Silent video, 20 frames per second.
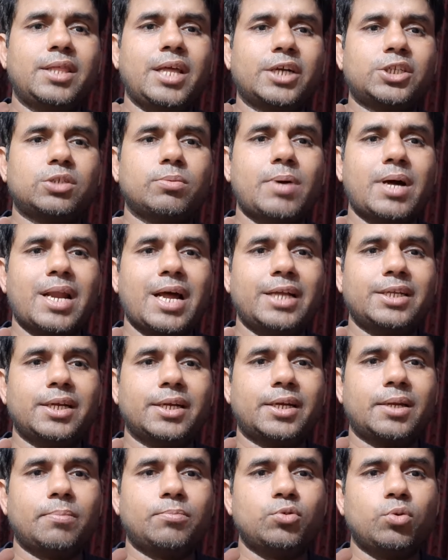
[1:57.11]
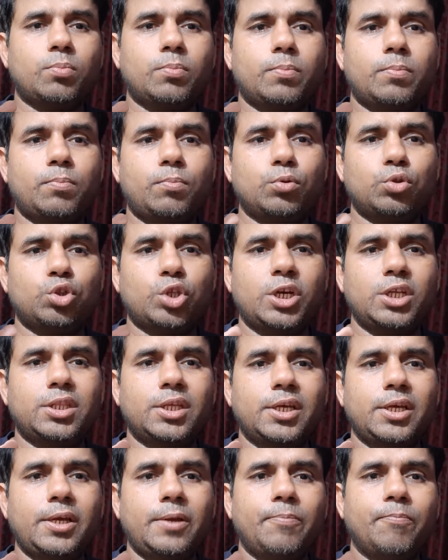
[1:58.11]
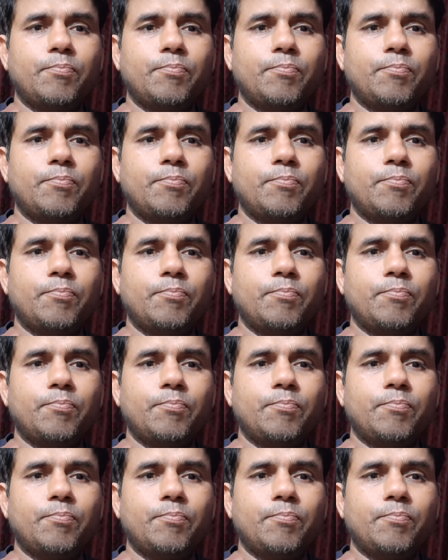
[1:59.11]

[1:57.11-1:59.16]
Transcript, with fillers: दक्ष महाराजा की जो पुत्री थी